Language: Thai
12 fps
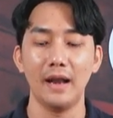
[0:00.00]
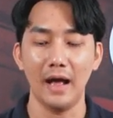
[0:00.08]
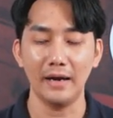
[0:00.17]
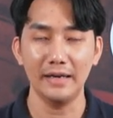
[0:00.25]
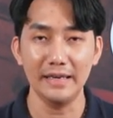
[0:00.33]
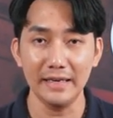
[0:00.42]

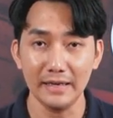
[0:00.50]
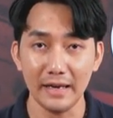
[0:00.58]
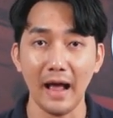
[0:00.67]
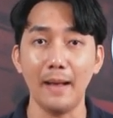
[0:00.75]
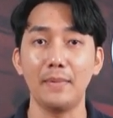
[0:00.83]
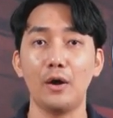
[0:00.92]
ทั้งนี้
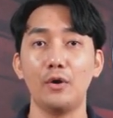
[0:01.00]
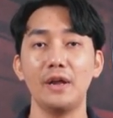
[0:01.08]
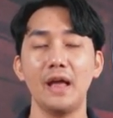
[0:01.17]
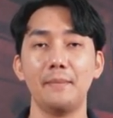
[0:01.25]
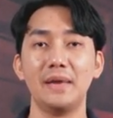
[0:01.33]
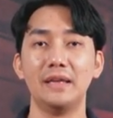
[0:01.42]
นะครับ เราก็
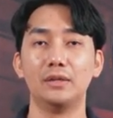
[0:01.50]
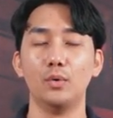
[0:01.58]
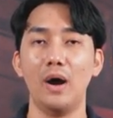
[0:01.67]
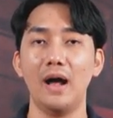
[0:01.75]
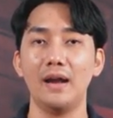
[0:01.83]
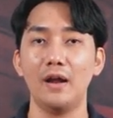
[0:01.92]
ยังมี
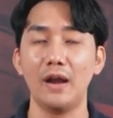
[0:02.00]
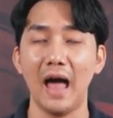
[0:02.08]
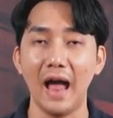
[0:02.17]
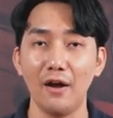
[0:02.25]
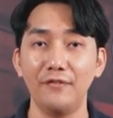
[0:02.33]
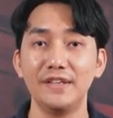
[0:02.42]
ตัว
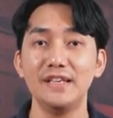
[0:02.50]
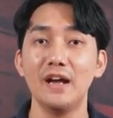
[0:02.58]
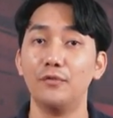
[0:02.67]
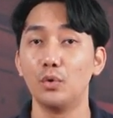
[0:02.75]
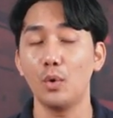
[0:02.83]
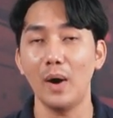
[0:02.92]
Line
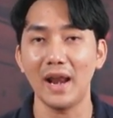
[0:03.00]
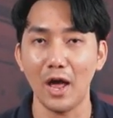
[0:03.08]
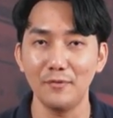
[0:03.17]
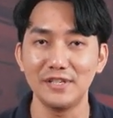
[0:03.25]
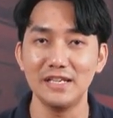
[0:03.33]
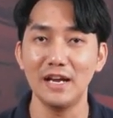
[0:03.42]
Official ลูกว่าไล
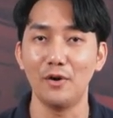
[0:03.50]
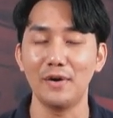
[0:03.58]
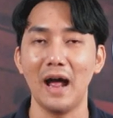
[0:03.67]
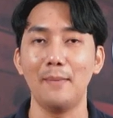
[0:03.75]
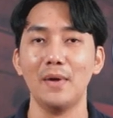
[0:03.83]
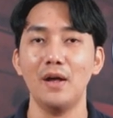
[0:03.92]
น์ออฟฟิเชีย
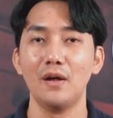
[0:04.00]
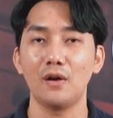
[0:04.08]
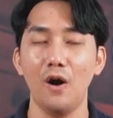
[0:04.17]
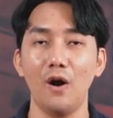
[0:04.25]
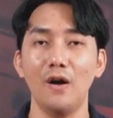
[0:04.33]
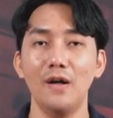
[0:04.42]
นะครับ
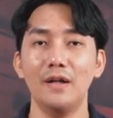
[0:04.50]
ก็